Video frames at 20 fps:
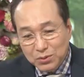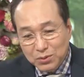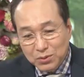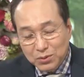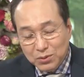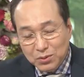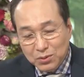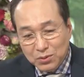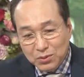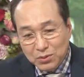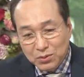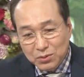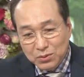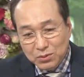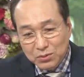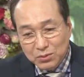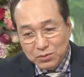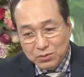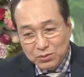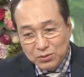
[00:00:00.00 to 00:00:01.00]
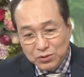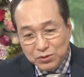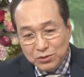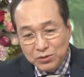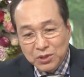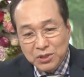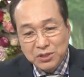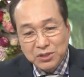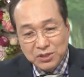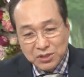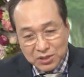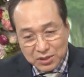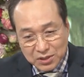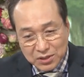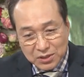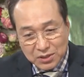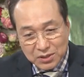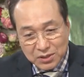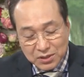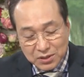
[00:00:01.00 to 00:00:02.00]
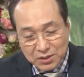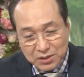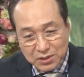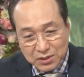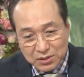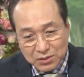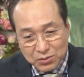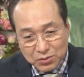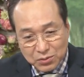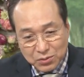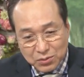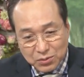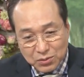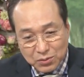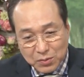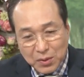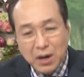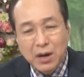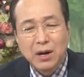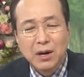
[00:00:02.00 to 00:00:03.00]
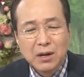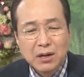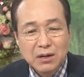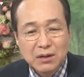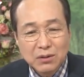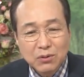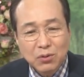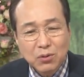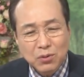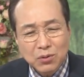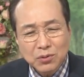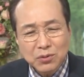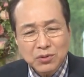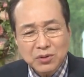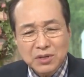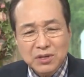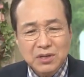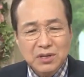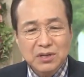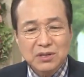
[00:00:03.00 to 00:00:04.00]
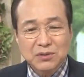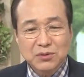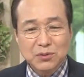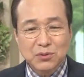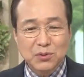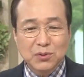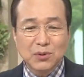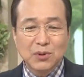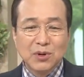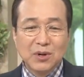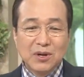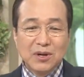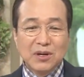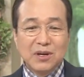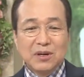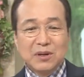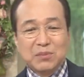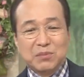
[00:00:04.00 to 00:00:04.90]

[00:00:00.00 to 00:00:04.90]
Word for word: のー、18で、えーとまあ、高校の時その